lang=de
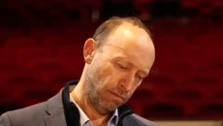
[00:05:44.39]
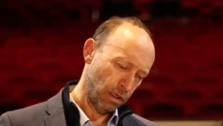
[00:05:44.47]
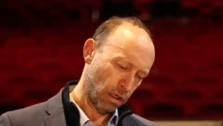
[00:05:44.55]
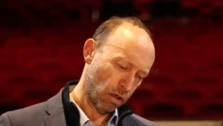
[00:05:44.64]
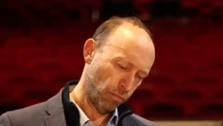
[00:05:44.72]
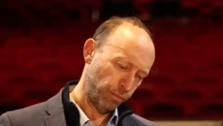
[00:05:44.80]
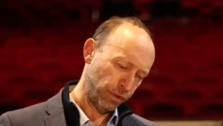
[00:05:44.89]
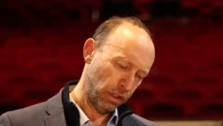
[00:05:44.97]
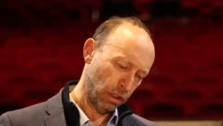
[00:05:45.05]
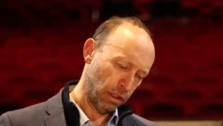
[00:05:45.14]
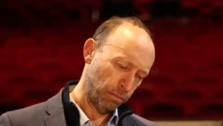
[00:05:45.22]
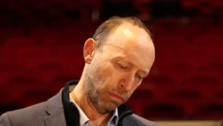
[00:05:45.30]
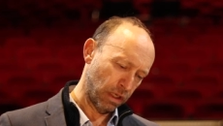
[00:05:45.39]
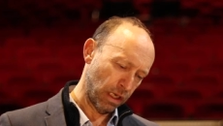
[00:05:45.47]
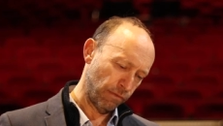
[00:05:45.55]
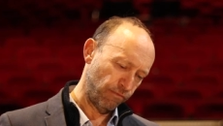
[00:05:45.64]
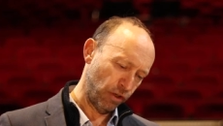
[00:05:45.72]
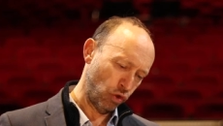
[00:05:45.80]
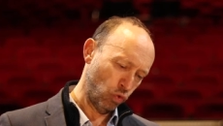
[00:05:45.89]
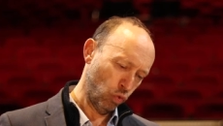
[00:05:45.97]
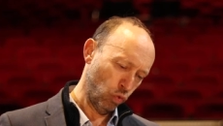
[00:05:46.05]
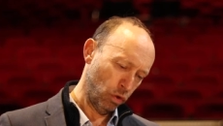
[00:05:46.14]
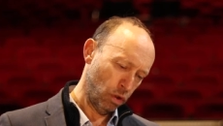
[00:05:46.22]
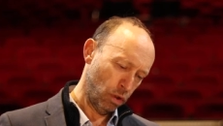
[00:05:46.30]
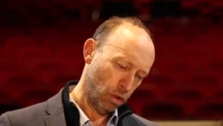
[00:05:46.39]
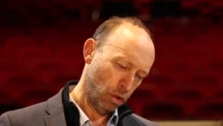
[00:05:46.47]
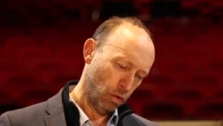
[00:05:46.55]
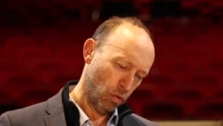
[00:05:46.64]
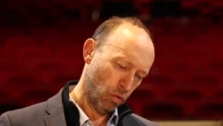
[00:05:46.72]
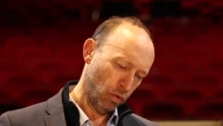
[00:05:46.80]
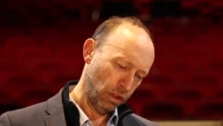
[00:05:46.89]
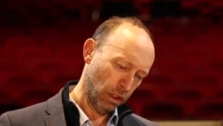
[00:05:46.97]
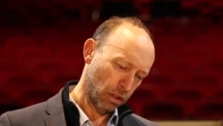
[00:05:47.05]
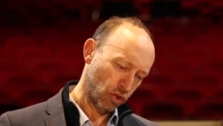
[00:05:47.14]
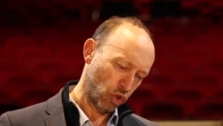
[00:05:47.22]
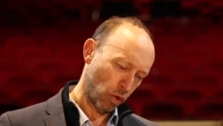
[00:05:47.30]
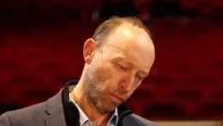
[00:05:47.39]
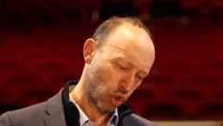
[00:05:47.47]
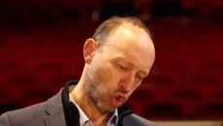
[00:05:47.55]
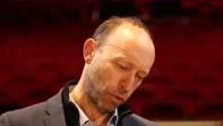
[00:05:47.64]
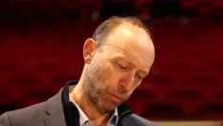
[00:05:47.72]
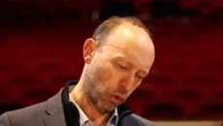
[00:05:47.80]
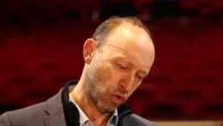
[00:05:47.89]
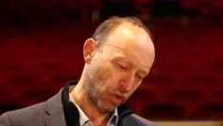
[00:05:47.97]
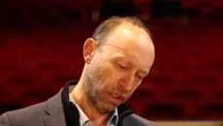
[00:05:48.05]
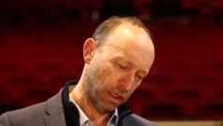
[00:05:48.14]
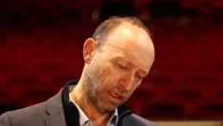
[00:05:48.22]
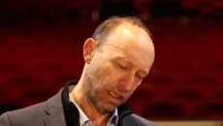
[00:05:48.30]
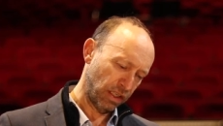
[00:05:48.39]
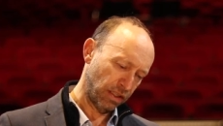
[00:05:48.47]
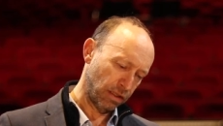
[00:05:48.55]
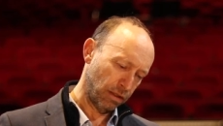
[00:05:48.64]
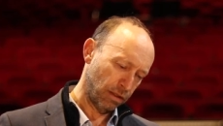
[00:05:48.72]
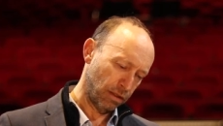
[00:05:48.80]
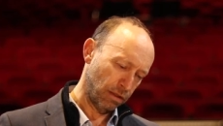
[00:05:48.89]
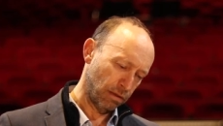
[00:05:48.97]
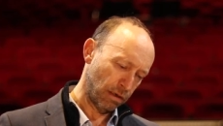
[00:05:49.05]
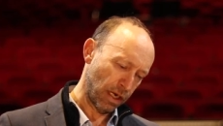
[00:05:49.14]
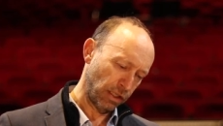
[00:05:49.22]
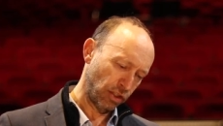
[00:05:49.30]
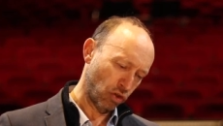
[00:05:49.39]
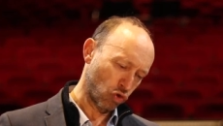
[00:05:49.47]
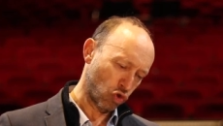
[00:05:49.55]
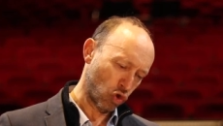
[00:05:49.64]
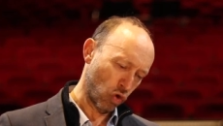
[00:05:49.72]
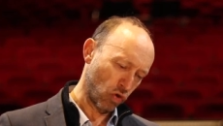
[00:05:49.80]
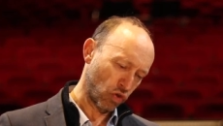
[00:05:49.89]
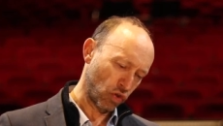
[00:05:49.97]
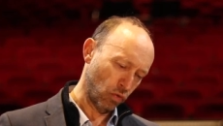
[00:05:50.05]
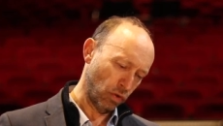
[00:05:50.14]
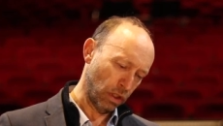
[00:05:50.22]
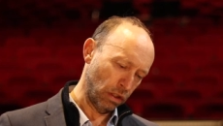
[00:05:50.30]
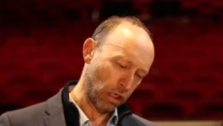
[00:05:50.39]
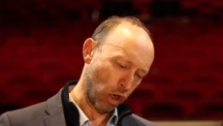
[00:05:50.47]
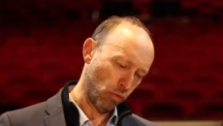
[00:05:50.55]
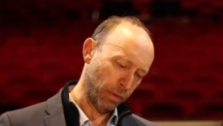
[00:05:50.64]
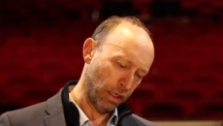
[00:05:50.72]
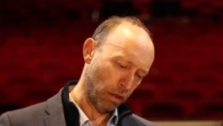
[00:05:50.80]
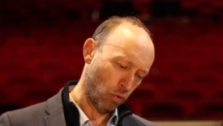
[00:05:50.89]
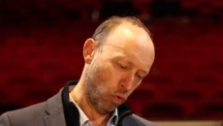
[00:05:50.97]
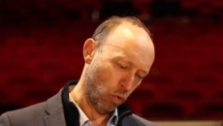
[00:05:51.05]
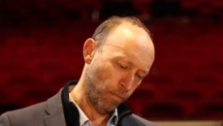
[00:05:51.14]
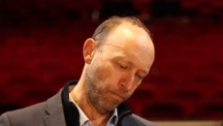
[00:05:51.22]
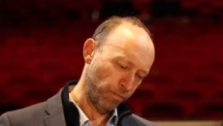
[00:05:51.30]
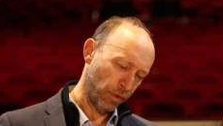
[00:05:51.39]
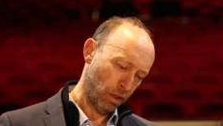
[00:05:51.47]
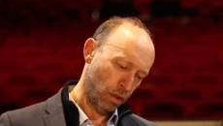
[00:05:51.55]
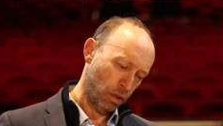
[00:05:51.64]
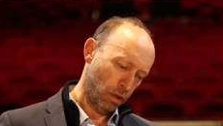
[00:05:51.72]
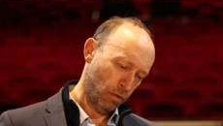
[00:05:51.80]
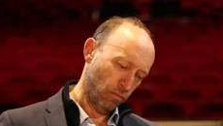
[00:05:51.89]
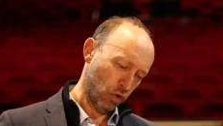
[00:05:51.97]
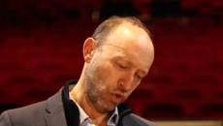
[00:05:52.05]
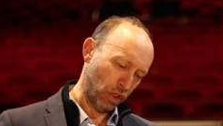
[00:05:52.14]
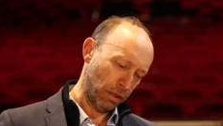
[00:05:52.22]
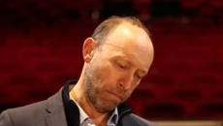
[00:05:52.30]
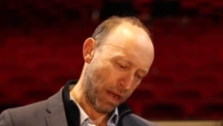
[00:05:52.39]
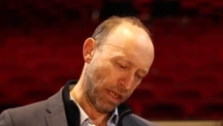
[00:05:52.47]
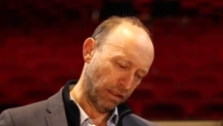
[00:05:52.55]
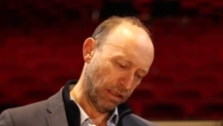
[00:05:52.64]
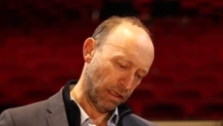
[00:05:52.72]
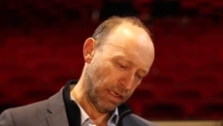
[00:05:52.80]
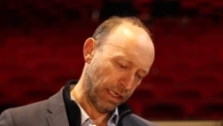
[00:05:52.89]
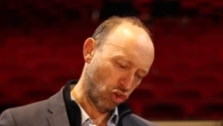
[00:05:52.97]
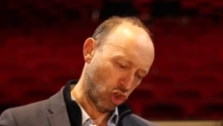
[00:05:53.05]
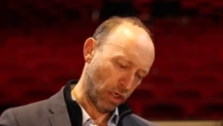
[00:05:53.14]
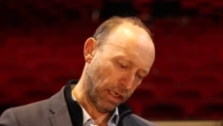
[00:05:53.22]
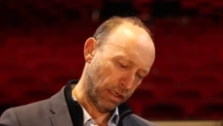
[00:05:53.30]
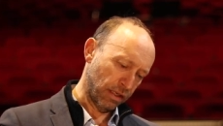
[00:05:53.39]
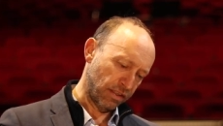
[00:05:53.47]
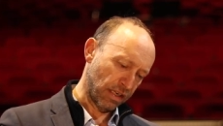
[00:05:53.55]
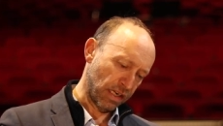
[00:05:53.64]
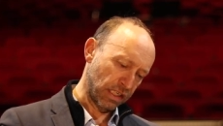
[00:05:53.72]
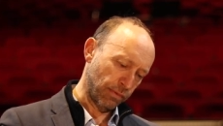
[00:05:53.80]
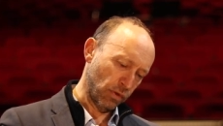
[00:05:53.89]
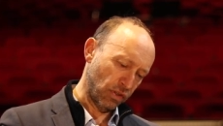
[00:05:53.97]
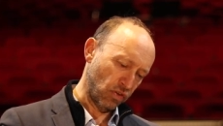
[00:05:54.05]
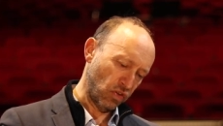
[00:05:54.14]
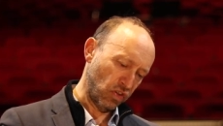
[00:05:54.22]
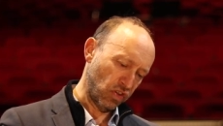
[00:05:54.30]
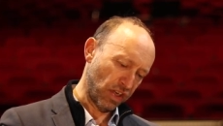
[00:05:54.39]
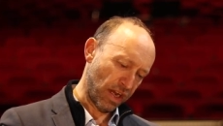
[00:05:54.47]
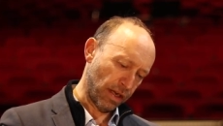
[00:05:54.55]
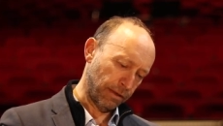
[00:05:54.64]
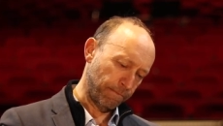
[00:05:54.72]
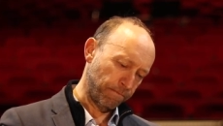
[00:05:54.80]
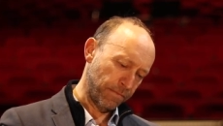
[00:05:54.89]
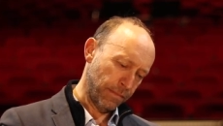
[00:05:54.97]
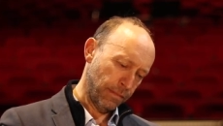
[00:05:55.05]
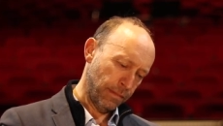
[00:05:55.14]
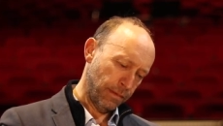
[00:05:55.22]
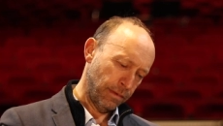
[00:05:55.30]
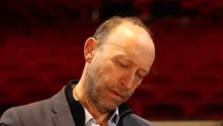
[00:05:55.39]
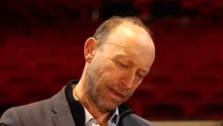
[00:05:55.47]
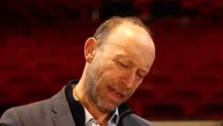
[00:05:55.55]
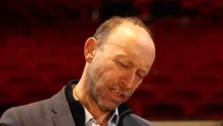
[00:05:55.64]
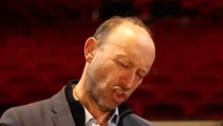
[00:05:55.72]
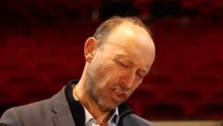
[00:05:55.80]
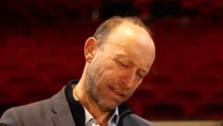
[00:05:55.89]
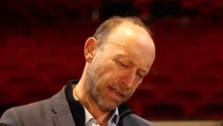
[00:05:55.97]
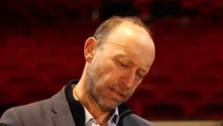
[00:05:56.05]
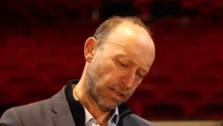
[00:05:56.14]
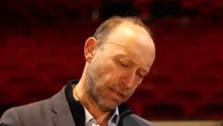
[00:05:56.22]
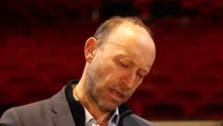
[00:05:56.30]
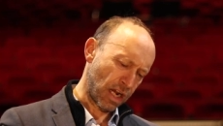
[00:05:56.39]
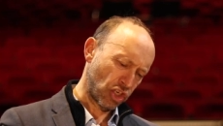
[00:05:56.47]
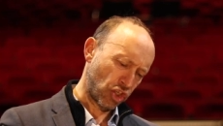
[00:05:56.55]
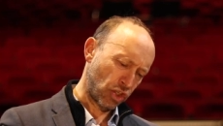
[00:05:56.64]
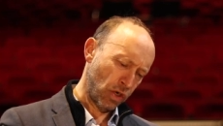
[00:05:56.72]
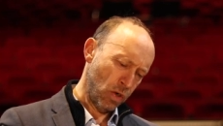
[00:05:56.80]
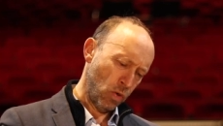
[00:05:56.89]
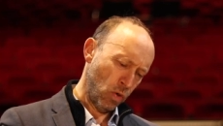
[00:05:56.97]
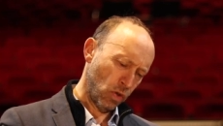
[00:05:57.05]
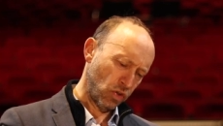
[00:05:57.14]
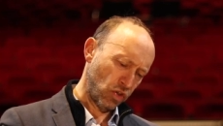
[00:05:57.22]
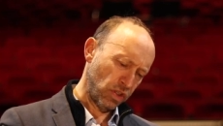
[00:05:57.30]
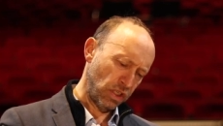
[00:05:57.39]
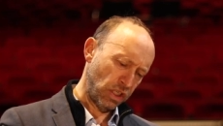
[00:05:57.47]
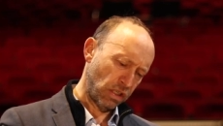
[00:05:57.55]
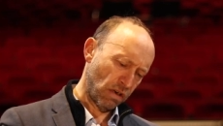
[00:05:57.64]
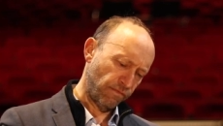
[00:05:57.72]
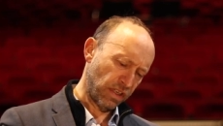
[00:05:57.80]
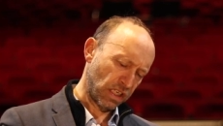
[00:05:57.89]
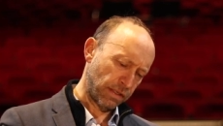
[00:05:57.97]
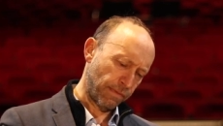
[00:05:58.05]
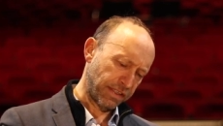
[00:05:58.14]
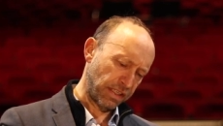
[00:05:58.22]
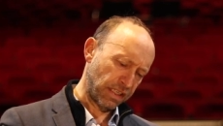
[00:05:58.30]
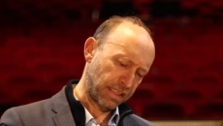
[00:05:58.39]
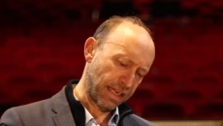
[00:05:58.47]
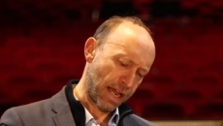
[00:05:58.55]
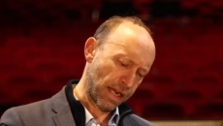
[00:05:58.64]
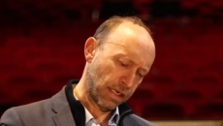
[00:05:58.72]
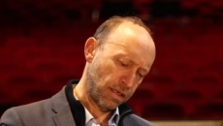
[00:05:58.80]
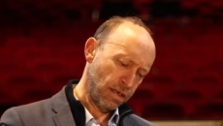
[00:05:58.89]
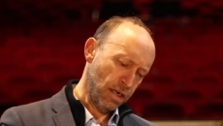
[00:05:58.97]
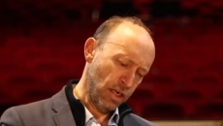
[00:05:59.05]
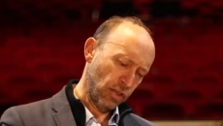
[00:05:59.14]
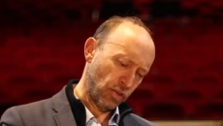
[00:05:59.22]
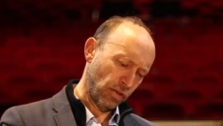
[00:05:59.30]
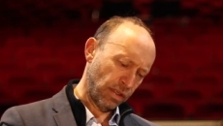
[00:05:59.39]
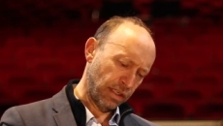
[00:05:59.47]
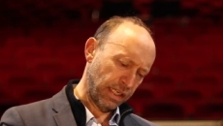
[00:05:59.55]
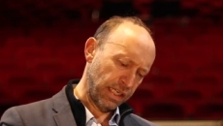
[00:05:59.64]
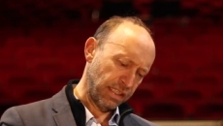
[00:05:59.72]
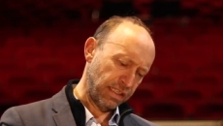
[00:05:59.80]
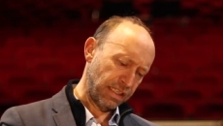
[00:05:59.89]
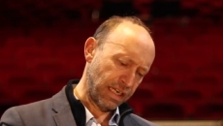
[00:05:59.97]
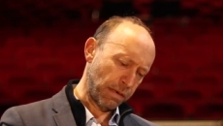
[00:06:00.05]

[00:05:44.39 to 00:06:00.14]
wie Raubtiere im Käfig tun, und ihre sommersprossige Rechte, leicht geschlossen und den Daumen nach oben, vor sich im Handgelenk schlenkerte, als wollte sie sagen, Rasch, rasch, rasch, hören Sie nicht auf das, was ich sage, sondern reden Sie